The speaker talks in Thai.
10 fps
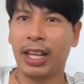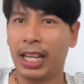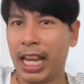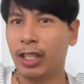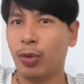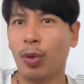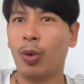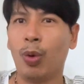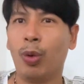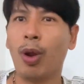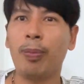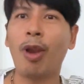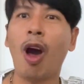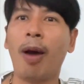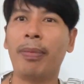เล่นอยู่ร
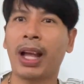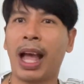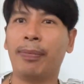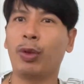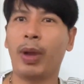อบๆนะครับ ตัว